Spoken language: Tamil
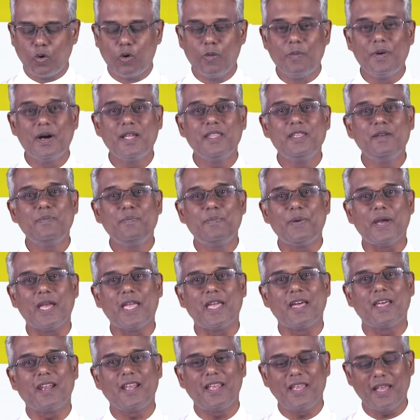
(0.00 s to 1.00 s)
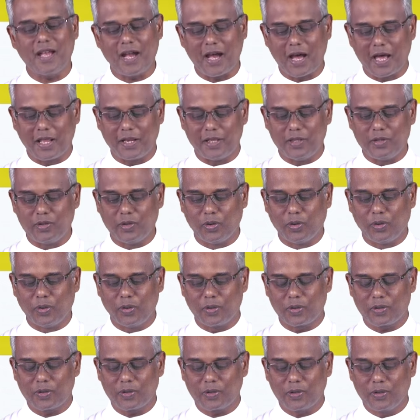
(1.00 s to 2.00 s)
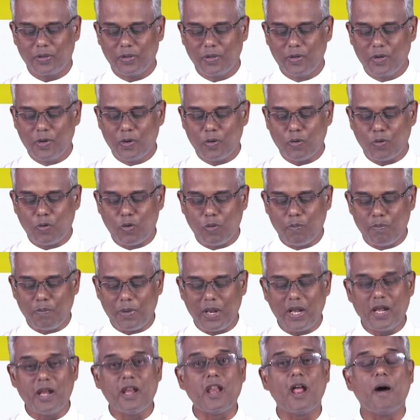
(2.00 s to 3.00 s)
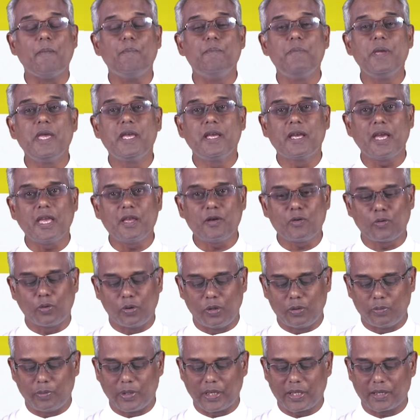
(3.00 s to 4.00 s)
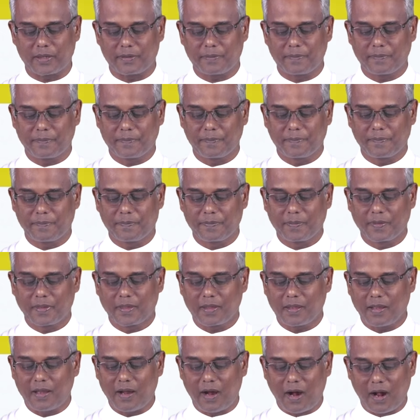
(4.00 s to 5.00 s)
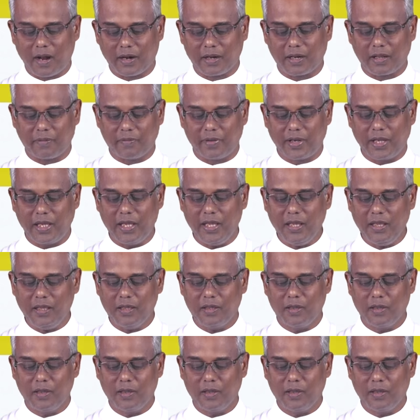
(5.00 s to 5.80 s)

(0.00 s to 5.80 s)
உமது பெயரை அறிந்தோர் உம்மில் நம்பிக்கை கொள்வர் ஆண்டவரே